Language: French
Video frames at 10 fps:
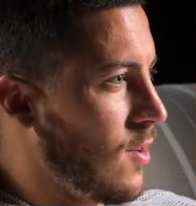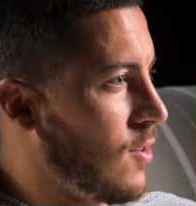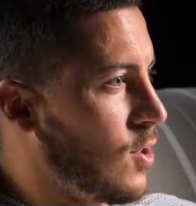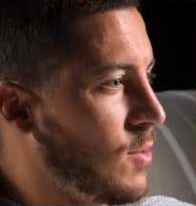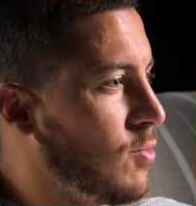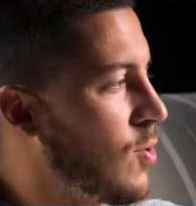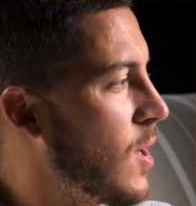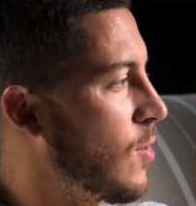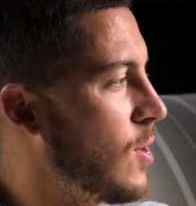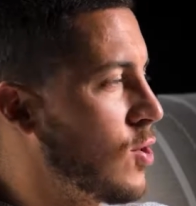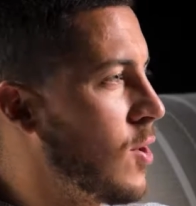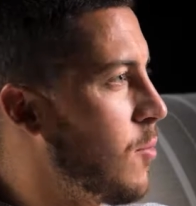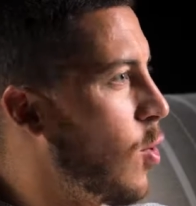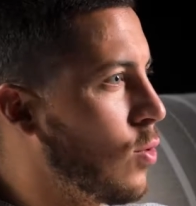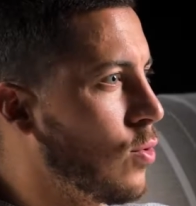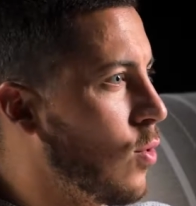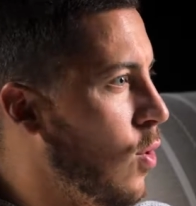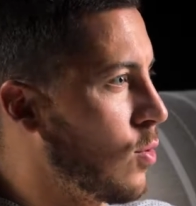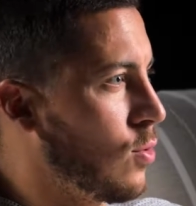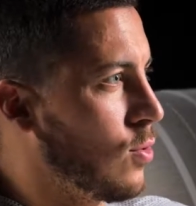j'ai besoin que les gens ils me rentrent
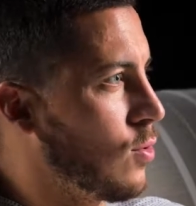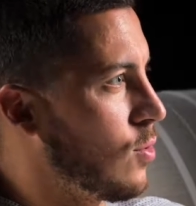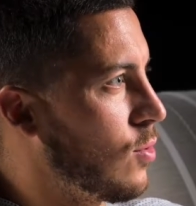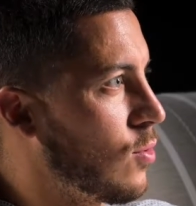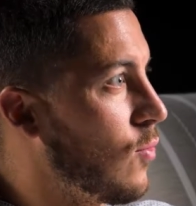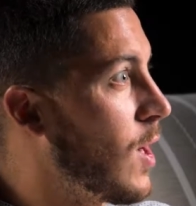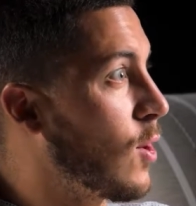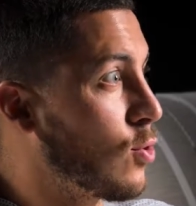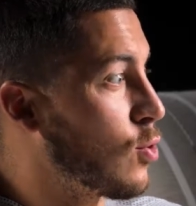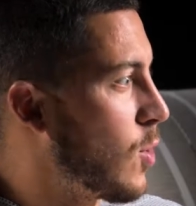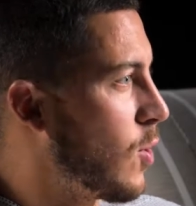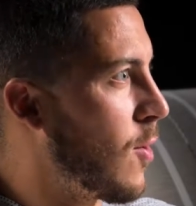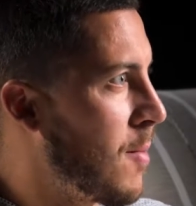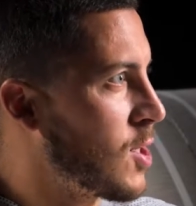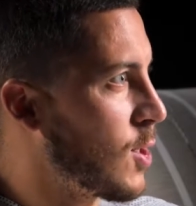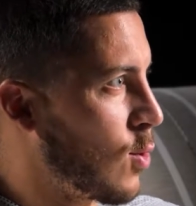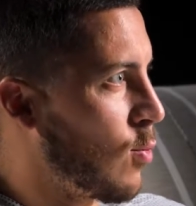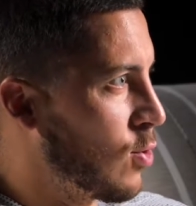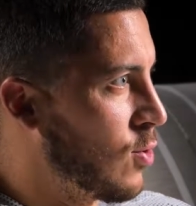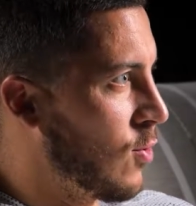dedans, que, voilà, que je sois dans le match à
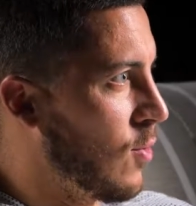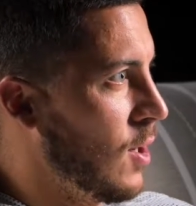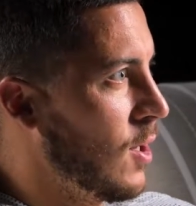100%. Quoi.